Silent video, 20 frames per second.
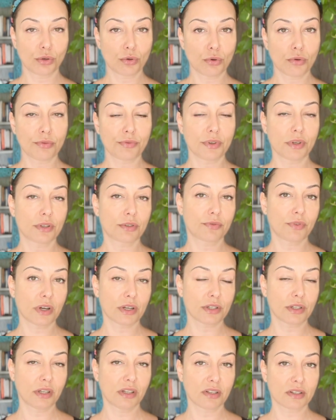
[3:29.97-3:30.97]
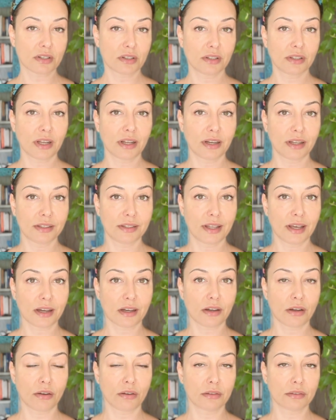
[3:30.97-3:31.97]
również właśnie doskonale
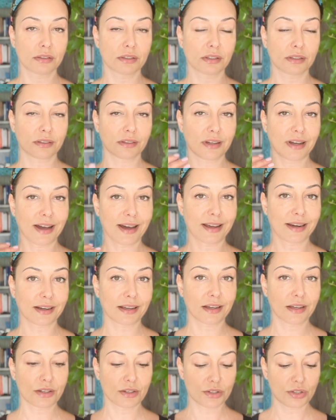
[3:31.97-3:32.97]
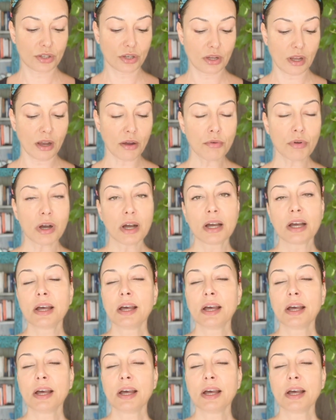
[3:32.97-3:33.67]
dekolt, kark, szyję.